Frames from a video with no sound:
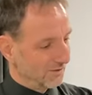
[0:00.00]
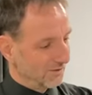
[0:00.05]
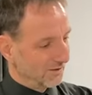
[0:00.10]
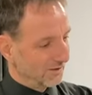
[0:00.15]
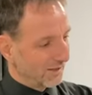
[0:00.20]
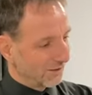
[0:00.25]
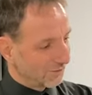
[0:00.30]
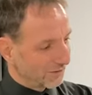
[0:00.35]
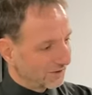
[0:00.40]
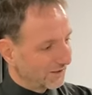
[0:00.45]

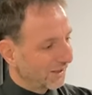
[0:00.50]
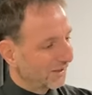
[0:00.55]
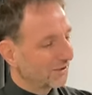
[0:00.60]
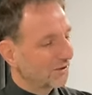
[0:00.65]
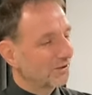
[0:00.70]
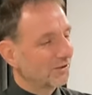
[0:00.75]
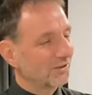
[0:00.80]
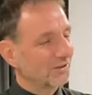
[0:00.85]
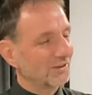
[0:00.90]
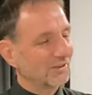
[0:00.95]
nawet
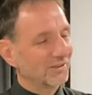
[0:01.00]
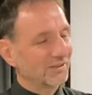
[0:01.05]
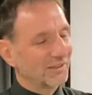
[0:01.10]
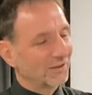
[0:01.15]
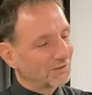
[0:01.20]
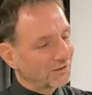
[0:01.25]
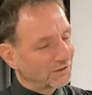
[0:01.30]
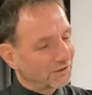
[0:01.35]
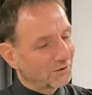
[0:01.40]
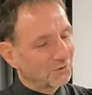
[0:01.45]
tego,
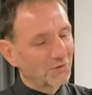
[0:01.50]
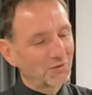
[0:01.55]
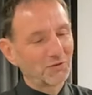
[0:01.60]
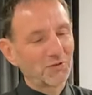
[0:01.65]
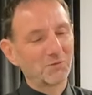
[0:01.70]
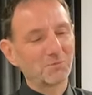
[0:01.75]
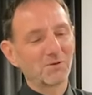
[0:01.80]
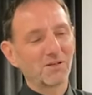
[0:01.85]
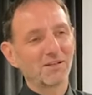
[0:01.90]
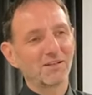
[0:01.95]
nawet tą
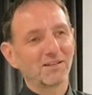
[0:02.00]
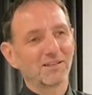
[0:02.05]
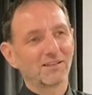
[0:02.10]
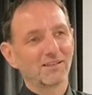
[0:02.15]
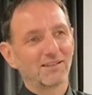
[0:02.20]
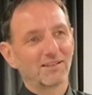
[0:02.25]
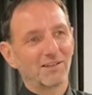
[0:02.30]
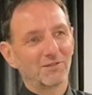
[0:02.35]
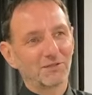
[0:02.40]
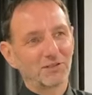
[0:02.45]
osobę,
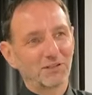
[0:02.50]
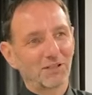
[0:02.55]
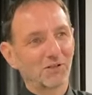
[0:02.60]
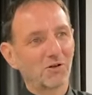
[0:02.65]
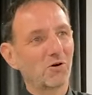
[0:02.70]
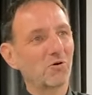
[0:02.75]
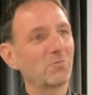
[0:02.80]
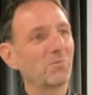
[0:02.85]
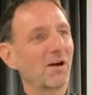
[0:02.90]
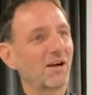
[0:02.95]
nawet
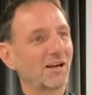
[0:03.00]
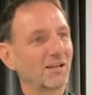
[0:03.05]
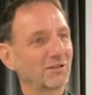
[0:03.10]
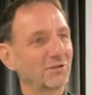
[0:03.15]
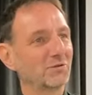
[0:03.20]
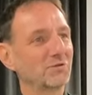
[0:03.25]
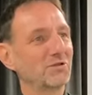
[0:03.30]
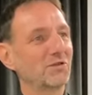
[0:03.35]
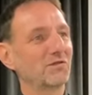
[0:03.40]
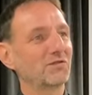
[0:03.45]
tego chłopaka,
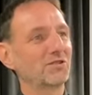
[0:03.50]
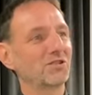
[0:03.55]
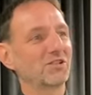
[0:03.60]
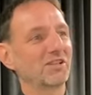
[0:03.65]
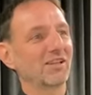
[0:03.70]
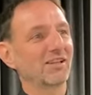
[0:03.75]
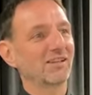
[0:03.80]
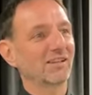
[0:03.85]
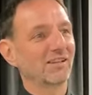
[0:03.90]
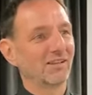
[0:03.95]
tą
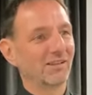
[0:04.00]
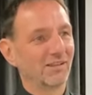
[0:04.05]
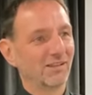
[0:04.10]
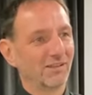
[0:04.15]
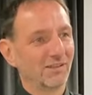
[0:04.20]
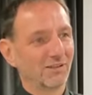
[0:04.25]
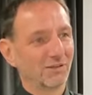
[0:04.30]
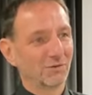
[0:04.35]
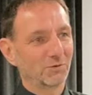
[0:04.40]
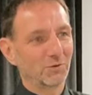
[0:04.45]
dziewczynę,
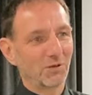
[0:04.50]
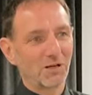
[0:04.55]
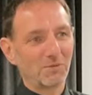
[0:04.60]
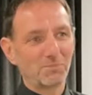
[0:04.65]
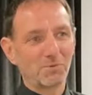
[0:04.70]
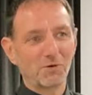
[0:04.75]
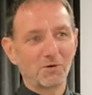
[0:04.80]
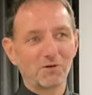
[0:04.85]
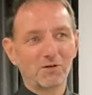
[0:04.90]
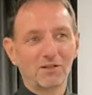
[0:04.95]
która
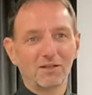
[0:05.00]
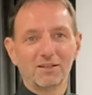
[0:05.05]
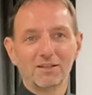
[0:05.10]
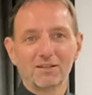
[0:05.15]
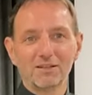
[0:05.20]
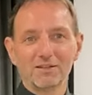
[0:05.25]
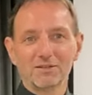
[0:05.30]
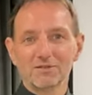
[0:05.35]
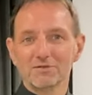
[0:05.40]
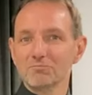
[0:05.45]
po
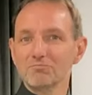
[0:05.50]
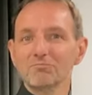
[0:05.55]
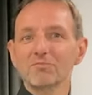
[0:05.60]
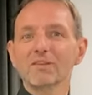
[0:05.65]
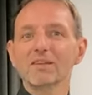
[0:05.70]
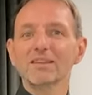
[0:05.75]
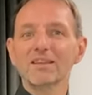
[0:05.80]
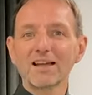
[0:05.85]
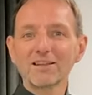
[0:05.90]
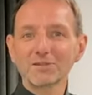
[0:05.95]

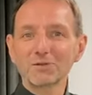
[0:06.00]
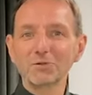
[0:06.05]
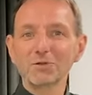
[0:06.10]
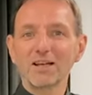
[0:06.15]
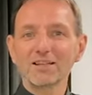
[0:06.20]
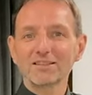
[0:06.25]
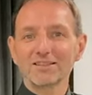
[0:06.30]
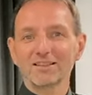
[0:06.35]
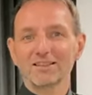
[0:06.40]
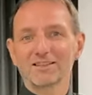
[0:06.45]
nastu
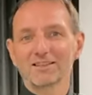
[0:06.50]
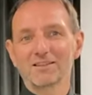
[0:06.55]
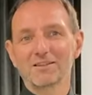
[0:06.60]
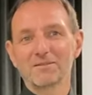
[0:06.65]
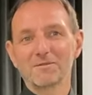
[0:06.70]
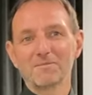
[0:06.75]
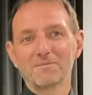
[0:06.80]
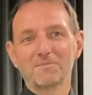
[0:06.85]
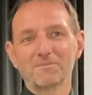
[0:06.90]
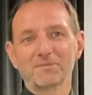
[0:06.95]
latach
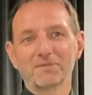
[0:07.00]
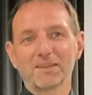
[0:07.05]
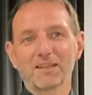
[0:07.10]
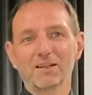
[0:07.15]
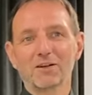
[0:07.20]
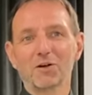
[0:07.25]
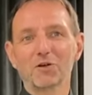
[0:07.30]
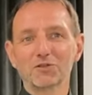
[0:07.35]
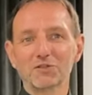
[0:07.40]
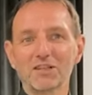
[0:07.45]

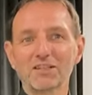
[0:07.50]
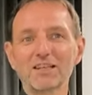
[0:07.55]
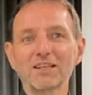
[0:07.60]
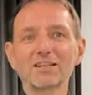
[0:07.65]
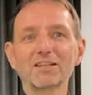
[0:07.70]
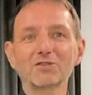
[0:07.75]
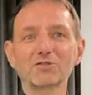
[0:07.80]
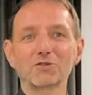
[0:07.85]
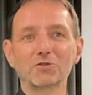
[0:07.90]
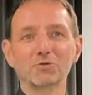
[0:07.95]
chodzenia
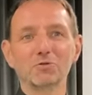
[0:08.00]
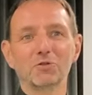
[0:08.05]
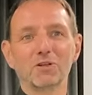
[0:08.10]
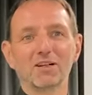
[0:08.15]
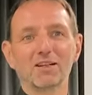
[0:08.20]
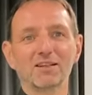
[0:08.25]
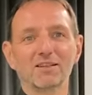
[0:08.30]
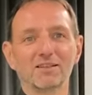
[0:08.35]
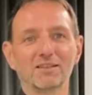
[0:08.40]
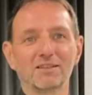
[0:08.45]
na
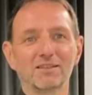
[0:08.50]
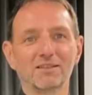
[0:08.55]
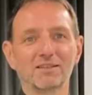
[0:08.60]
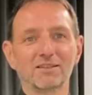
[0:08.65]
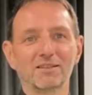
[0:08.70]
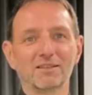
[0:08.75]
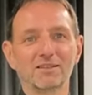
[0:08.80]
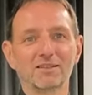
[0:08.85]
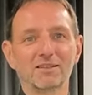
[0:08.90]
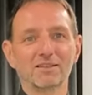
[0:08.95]
szkółkę,
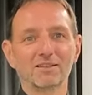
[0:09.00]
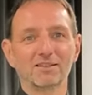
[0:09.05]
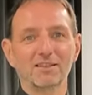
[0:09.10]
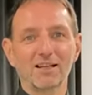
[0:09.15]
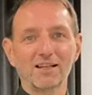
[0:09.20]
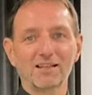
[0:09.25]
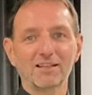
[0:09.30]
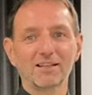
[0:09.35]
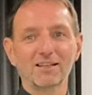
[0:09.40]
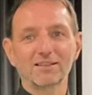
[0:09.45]

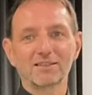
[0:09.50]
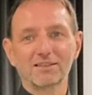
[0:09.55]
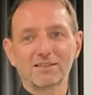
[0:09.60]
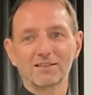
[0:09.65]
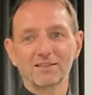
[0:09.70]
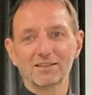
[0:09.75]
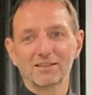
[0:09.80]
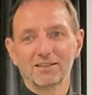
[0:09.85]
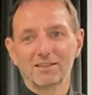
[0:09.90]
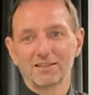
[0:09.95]
nagle,
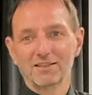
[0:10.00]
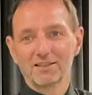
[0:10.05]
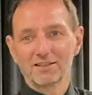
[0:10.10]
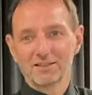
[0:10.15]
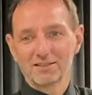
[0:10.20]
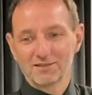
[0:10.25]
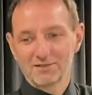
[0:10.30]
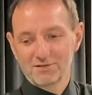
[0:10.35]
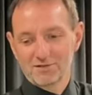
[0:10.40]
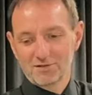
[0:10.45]
gdy
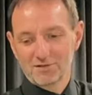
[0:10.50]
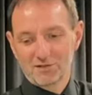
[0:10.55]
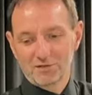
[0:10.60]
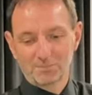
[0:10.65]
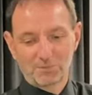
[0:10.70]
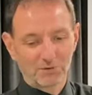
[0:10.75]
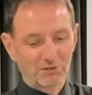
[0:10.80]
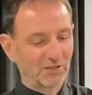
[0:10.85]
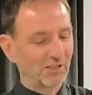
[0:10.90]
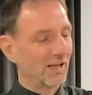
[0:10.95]

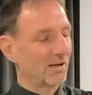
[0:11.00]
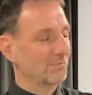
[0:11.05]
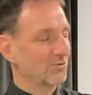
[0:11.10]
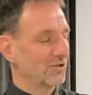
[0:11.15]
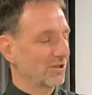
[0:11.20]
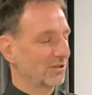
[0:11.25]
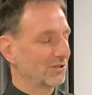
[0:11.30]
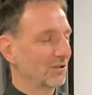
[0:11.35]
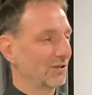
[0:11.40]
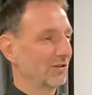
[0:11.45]
spotykamy
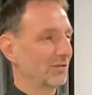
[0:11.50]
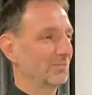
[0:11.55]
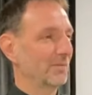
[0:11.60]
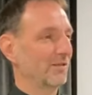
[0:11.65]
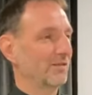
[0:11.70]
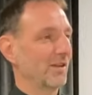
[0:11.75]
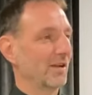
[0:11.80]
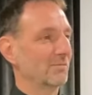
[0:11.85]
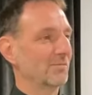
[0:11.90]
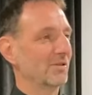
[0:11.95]
się, gdy
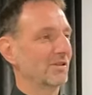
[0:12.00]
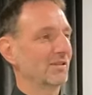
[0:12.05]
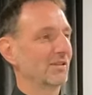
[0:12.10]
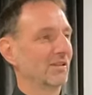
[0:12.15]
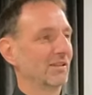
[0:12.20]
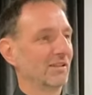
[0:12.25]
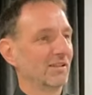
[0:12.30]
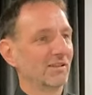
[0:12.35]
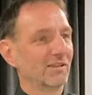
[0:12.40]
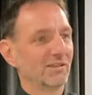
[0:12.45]
rozmawiamy,
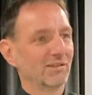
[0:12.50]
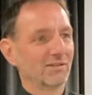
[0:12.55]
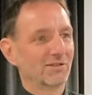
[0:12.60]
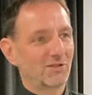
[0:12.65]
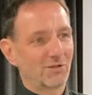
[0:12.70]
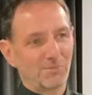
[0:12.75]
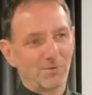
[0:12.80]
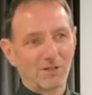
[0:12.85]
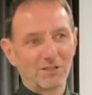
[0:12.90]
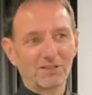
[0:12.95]

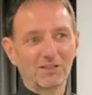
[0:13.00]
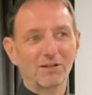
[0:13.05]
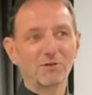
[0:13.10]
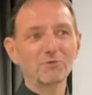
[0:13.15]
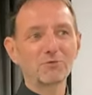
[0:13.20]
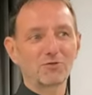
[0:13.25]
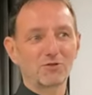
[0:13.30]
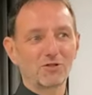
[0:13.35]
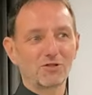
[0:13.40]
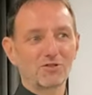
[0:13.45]
trzeba ich
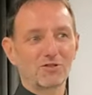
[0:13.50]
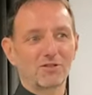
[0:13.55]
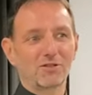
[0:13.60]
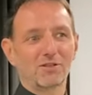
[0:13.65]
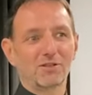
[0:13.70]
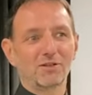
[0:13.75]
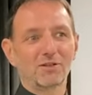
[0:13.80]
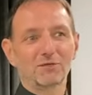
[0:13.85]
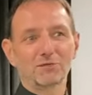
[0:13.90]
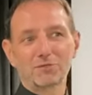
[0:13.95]
nauczyć,
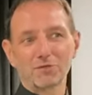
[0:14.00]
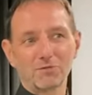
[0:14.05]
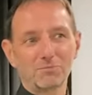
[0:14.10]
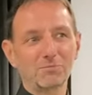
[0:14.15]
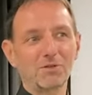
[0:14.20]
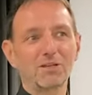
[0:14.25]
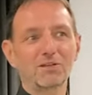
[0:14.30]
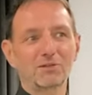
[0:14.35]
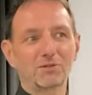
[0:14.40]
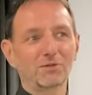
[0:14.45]
w którym
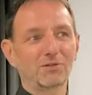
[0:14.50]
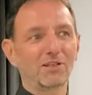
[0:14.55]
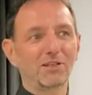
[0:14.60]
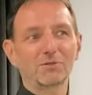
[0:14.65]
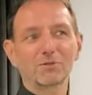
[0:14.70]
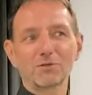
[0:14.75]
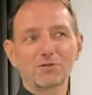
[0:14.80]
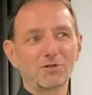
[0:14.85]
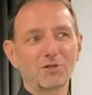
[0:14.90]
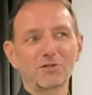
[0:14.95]
miejscu
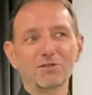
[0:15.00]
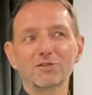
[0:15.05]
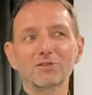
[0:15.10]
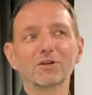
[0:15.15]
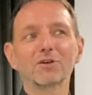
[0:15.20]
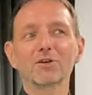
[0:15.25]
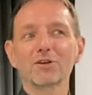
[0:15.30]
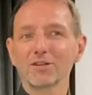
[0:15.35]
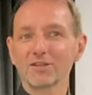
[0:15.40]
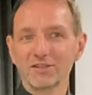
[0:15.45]
znajduje się list do
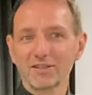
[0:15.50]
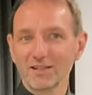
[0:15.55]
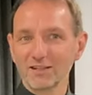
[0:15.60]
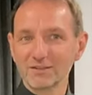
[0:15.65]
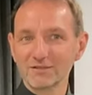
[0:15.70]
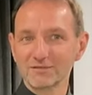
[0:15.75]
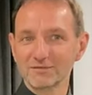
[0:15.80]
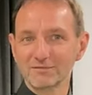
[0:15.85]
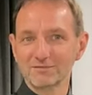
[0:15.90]
Koryntian.